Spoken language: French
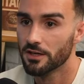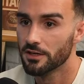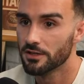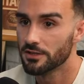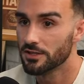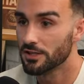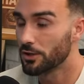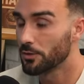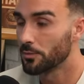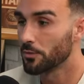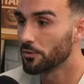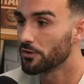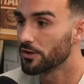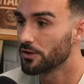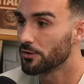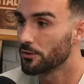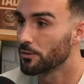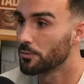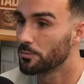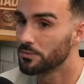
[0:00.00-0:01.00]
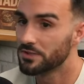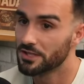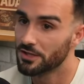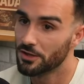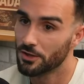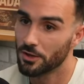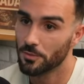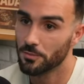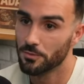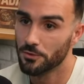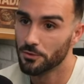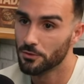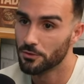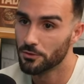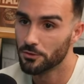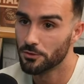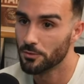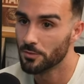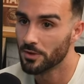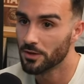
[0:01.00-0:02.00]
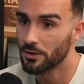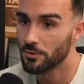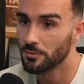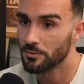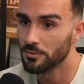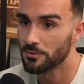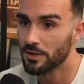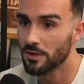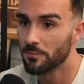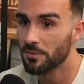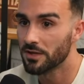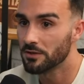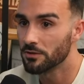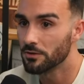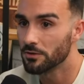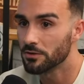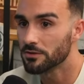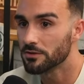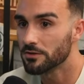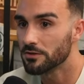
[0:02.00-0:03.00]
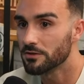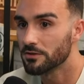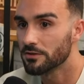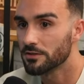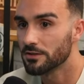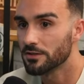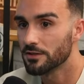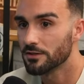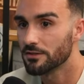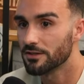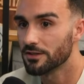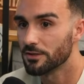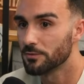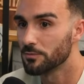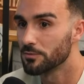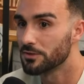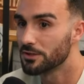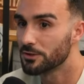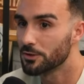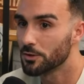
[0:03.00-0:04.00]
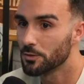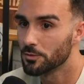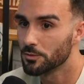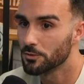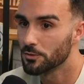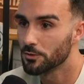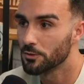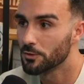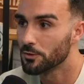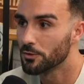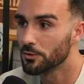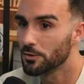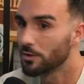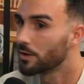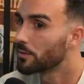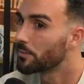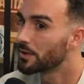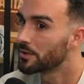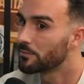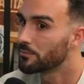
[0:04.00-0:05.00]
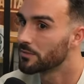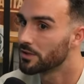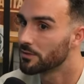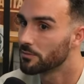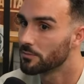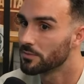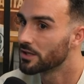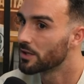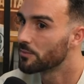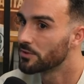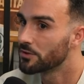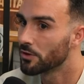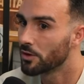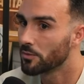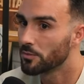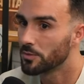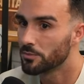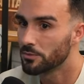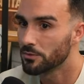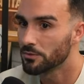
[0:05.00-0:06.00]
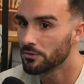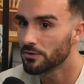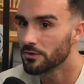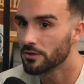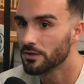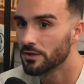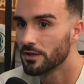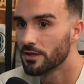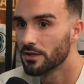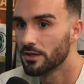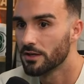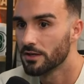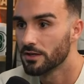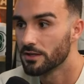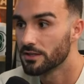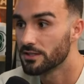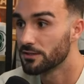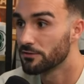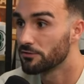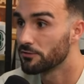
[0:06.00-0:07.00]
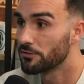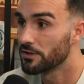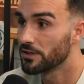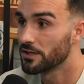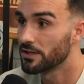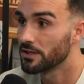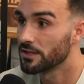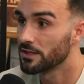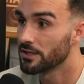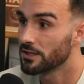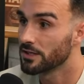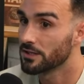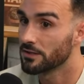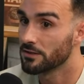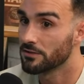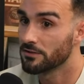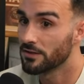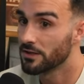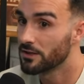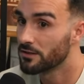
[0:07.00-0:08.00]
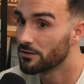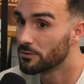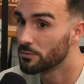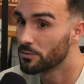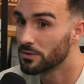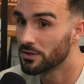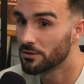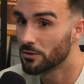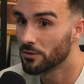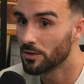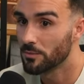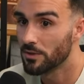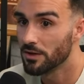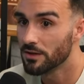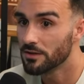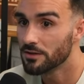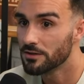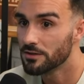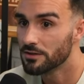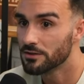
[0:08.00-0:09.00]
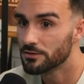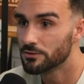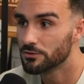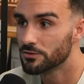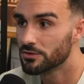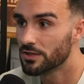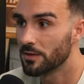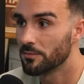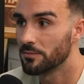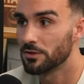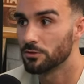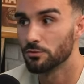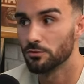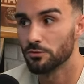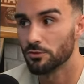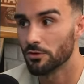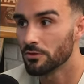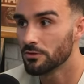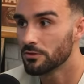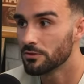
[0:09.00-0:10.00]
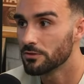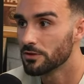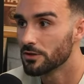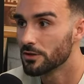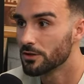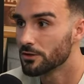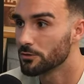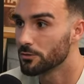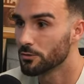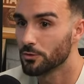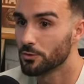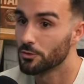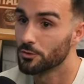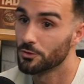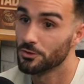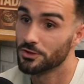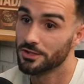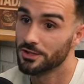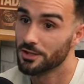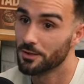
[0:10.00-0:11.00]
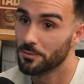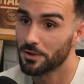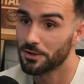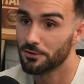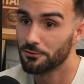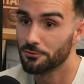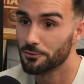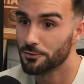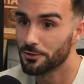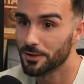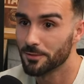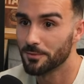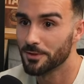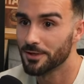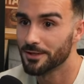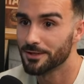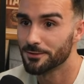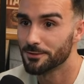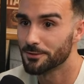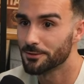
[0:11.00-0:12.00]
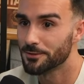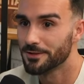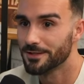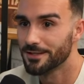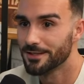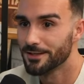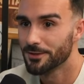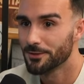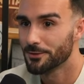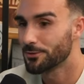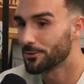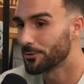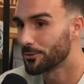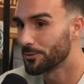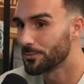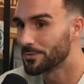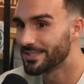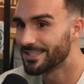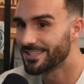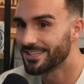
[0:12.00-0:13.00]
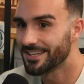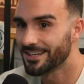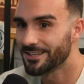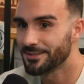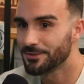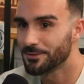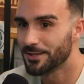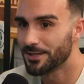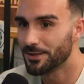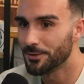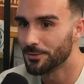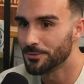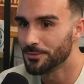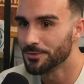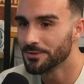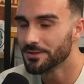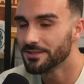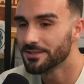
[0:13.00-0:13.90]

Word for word: J'ai commencé dans le petit club de, de ma commune à Plaine Haute. Mhm. C'est une petite commune de à peine 1000 habitants, un peu plus. Mhm. J'ai fait 7-8 ans là-bas jusqu'à mes 12 ans. Donc euh, j'ai appris le foot là-bas euh, sur le petit terrain de la commune.